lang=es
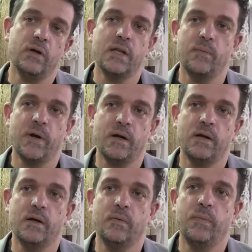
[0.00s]
esta
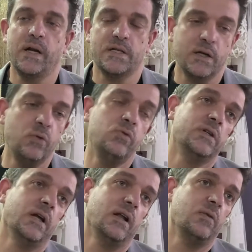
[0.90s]
para, para
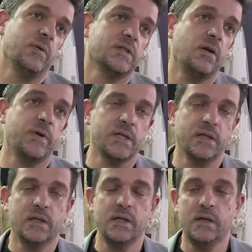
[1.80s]
Ya el año pasado
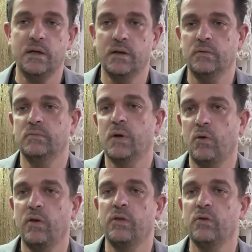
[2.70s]
presenté una
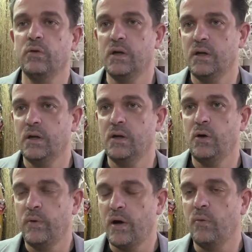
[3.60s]
colección de
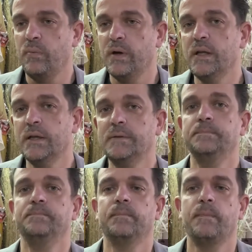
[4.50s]
novias completa
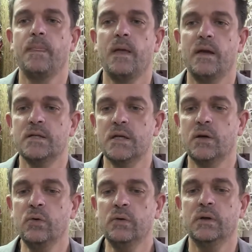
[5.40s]
en
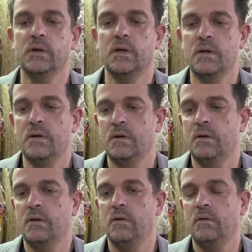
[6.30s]
SICU
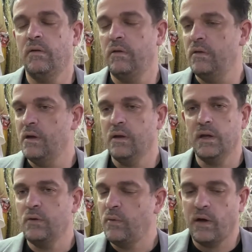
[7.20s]
y decidí que este
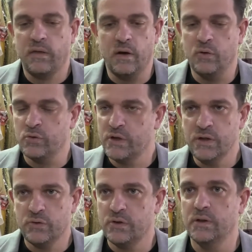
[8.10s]
año había que hacerlo sí
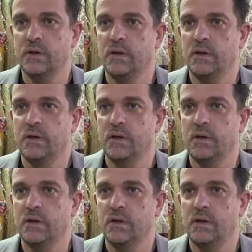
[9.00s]
o sí.